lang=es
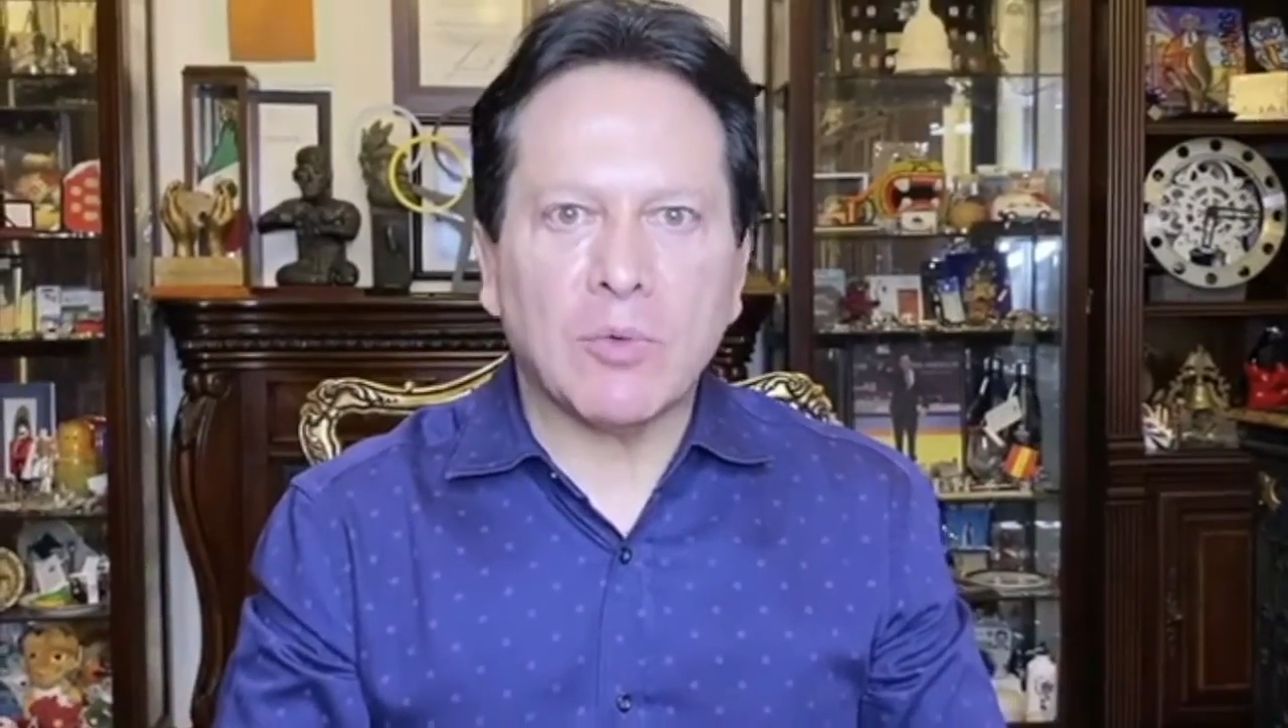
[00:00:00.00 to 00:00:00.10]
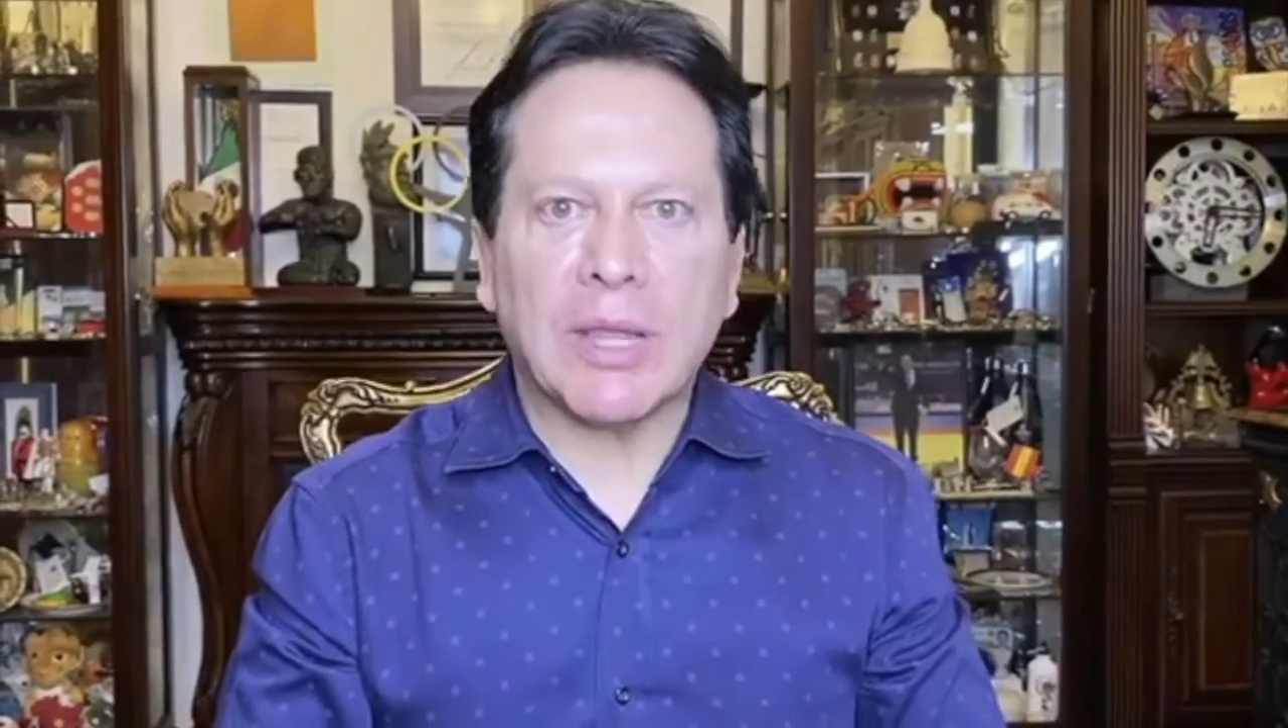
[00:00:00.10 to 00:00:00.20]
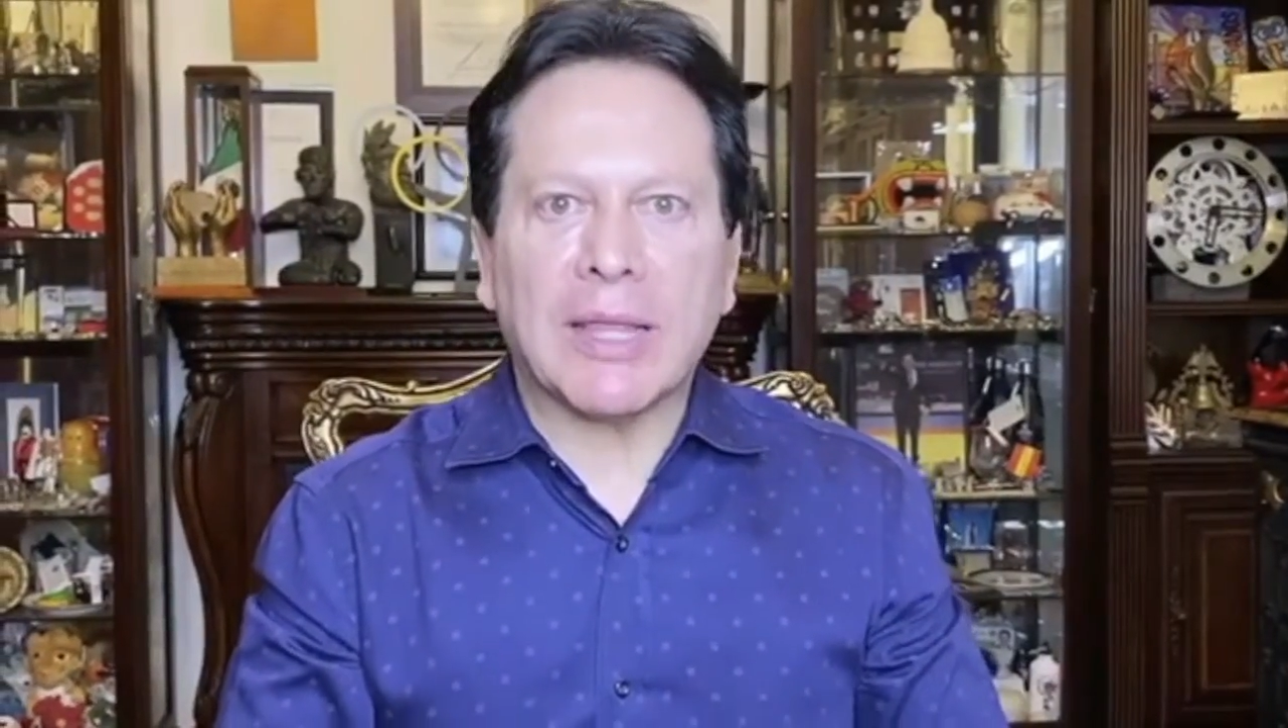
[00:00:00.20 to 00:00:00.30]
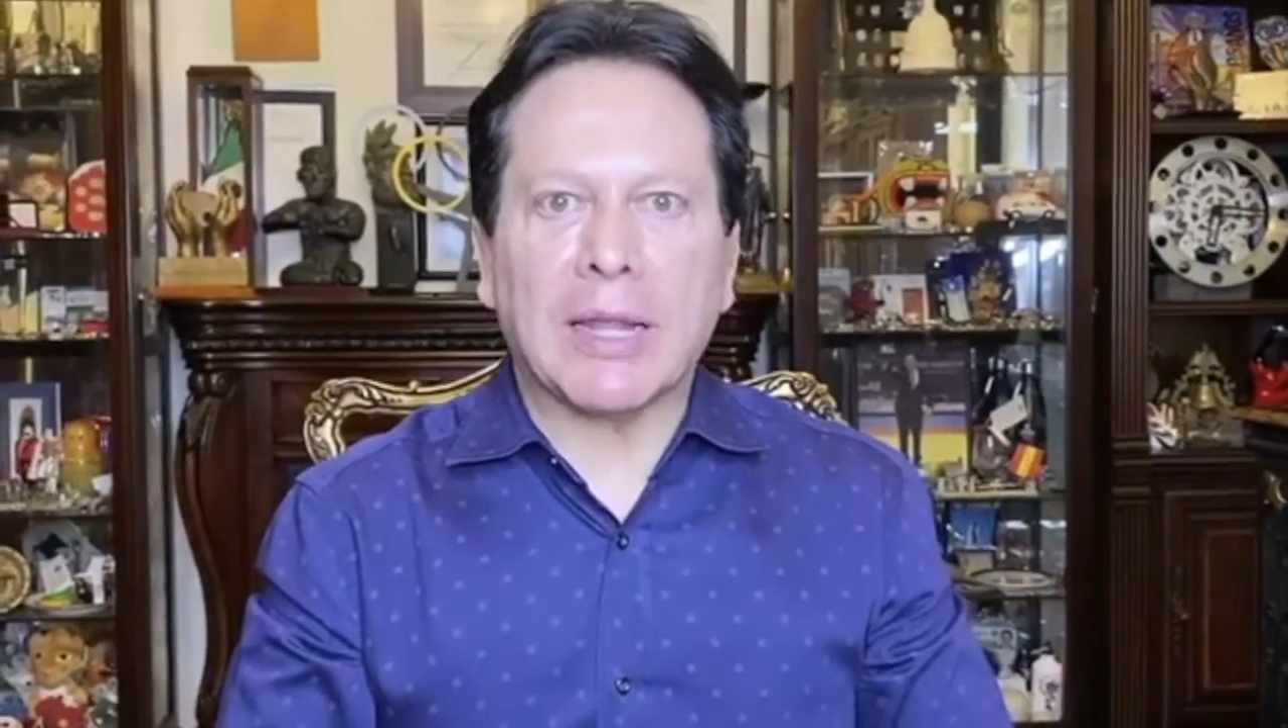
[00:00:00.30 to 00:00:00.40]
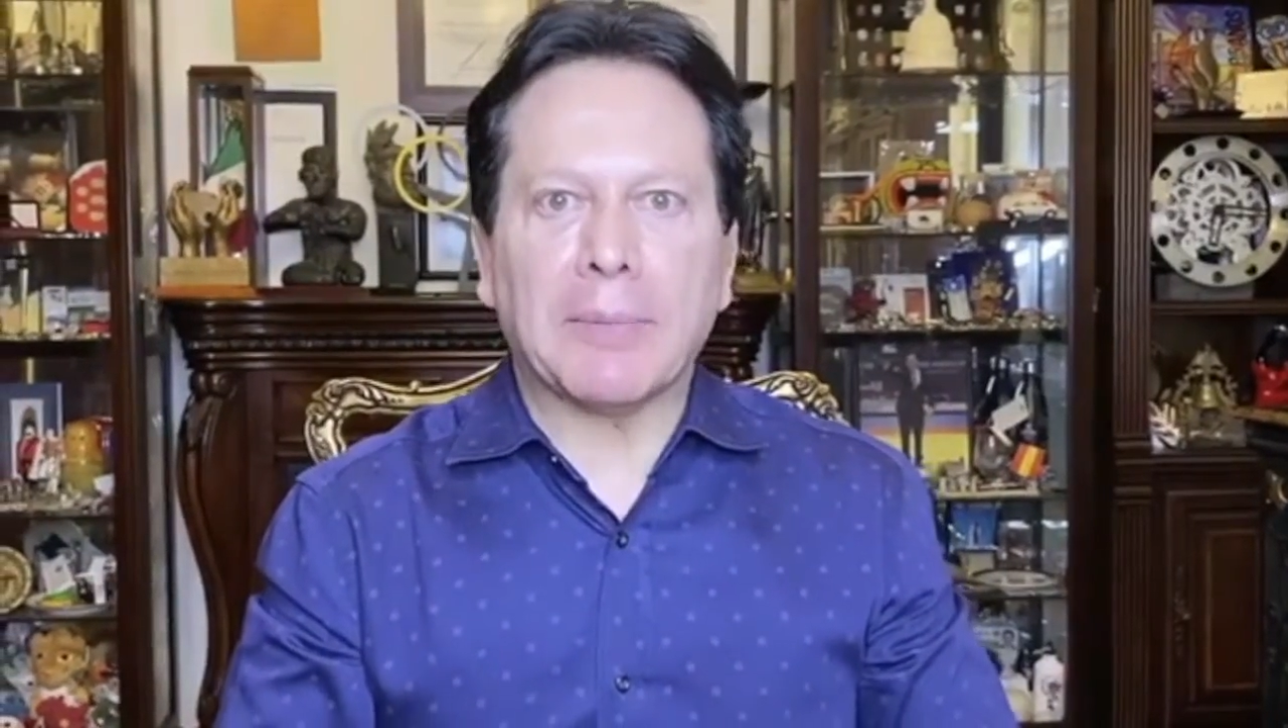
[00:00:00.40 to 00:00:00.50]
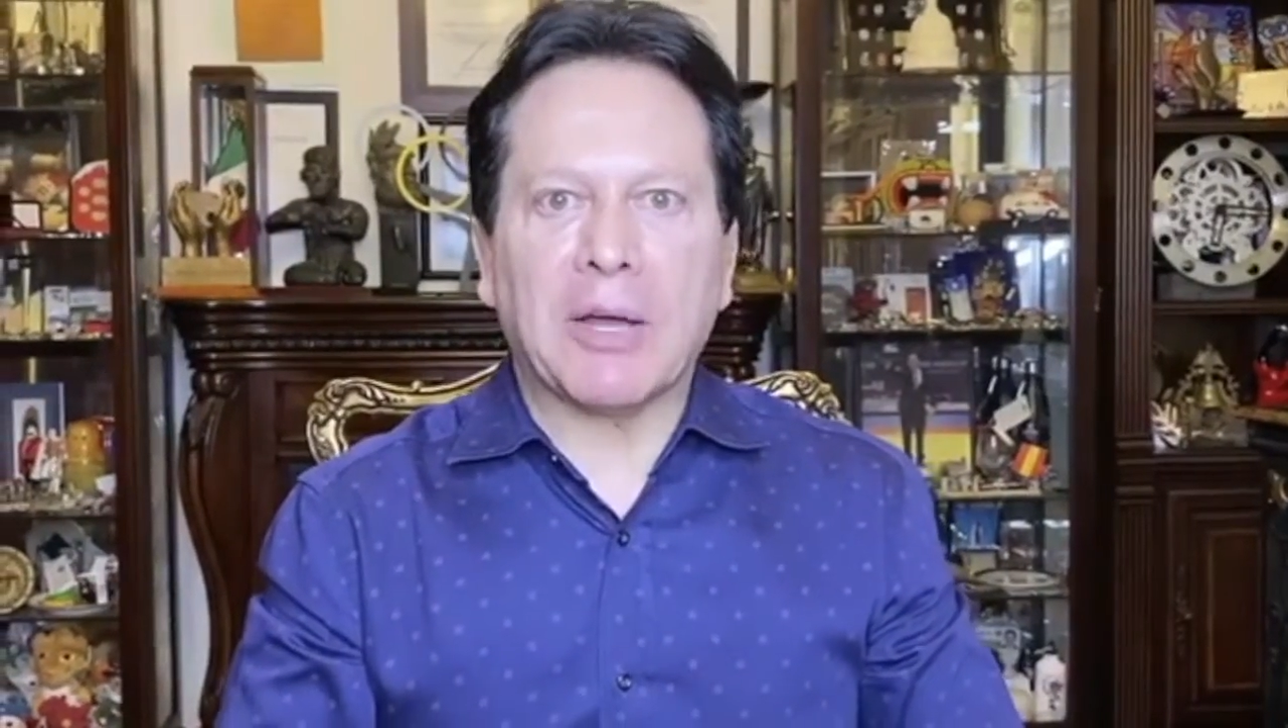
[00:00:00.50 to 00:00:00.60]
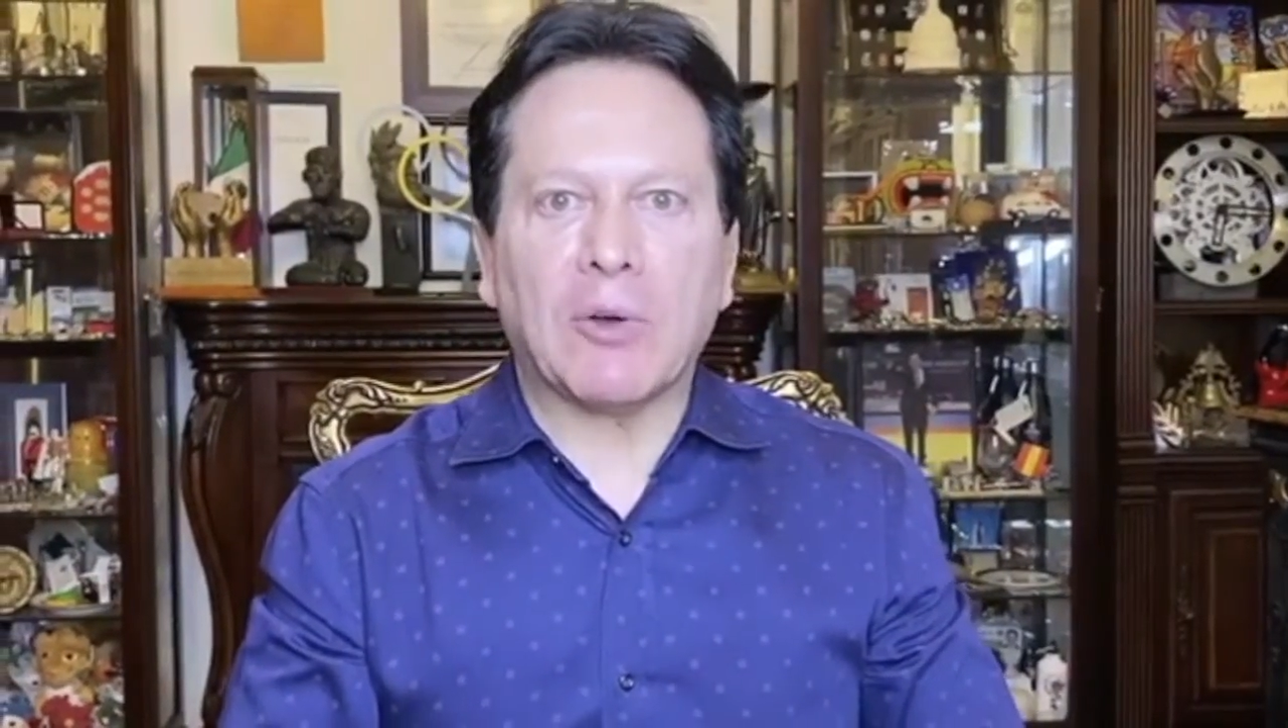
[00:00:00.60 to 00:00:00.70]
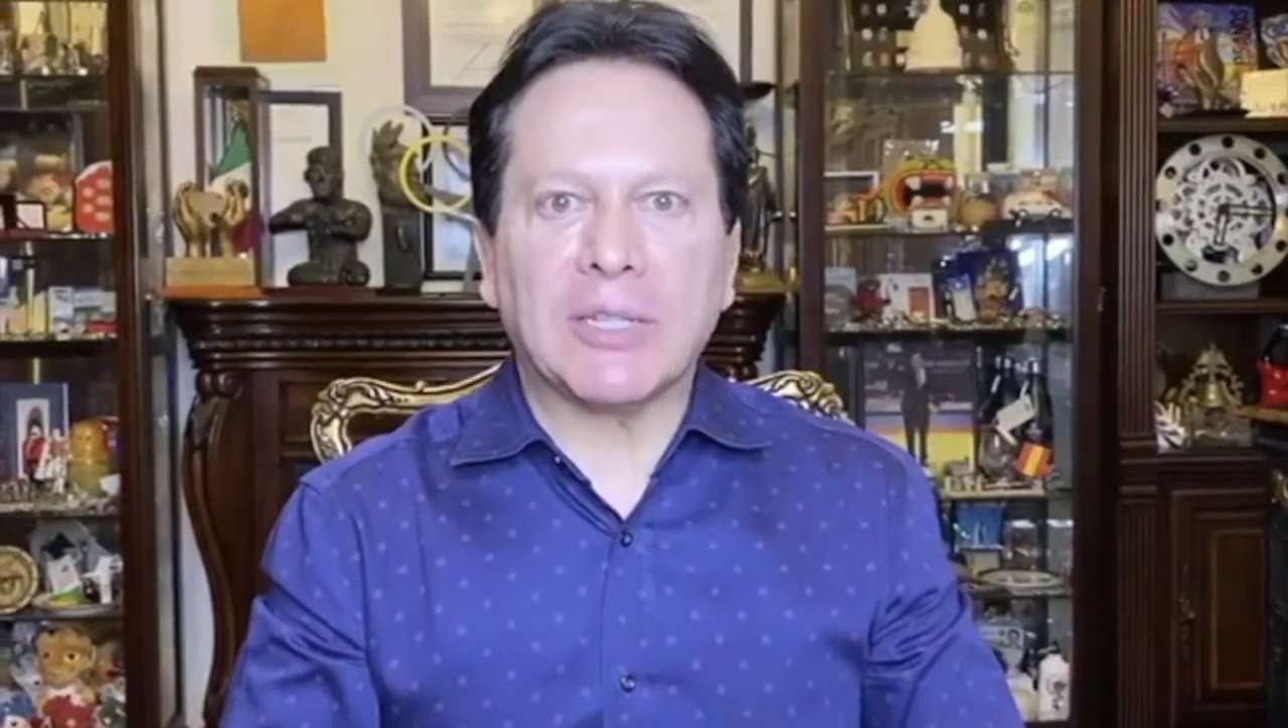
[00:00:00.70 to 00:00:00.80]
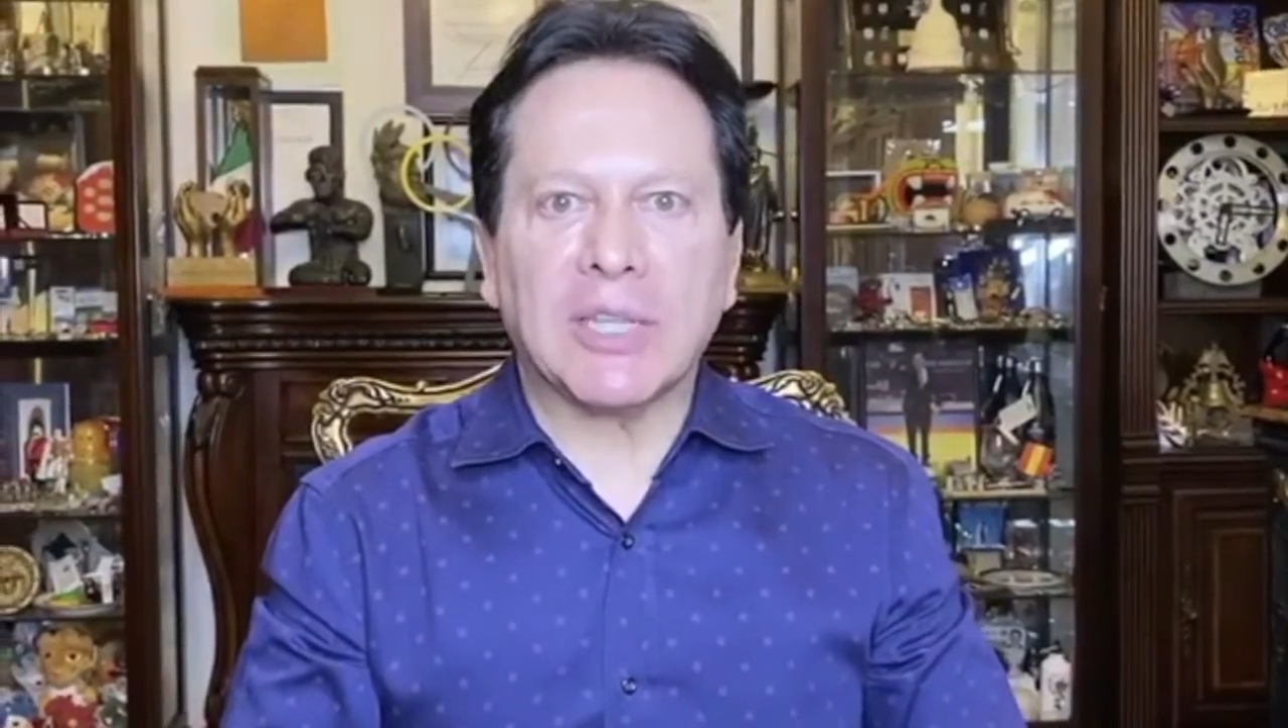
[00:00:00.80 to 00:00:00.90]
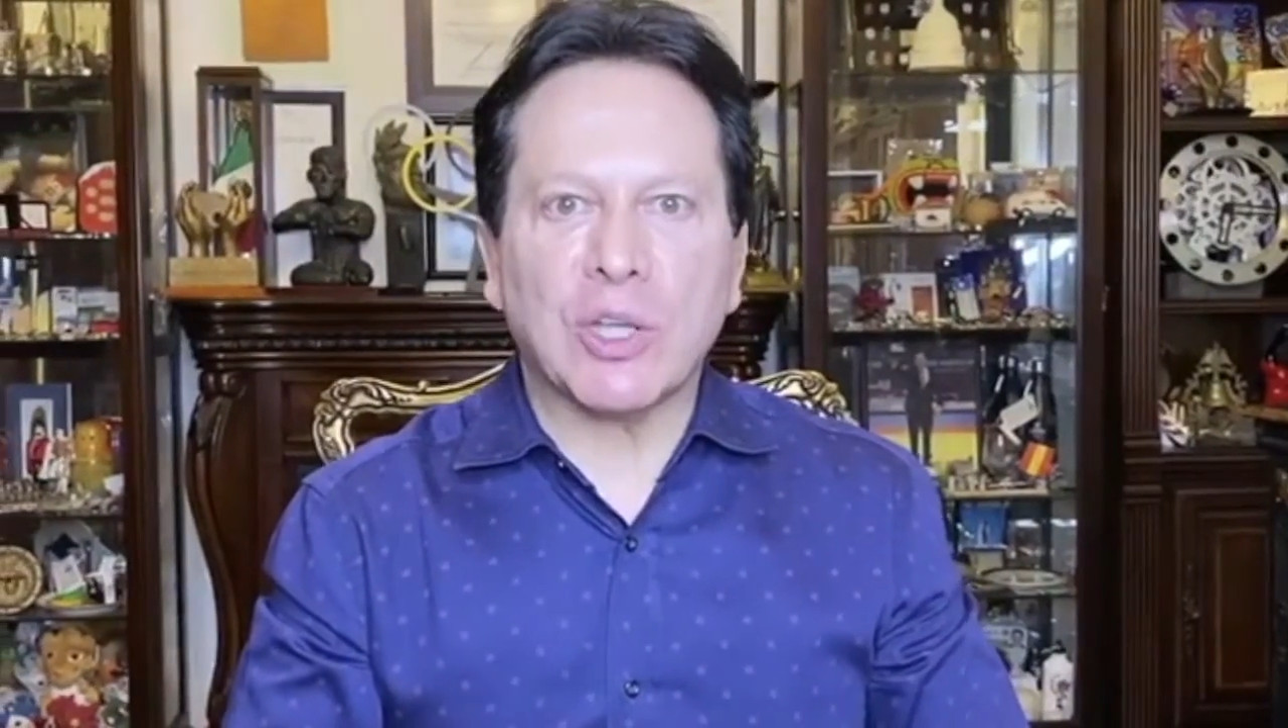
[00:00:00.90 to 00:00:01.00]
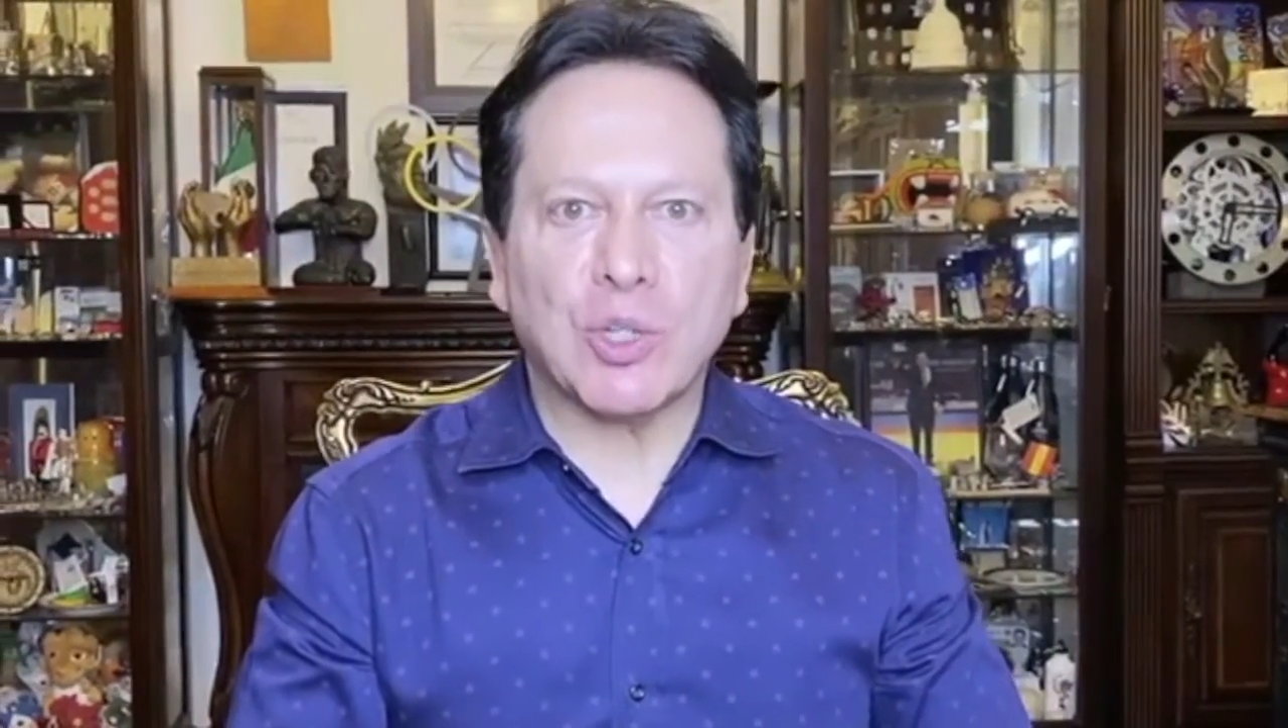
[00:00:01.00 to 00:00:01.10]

una de las mejores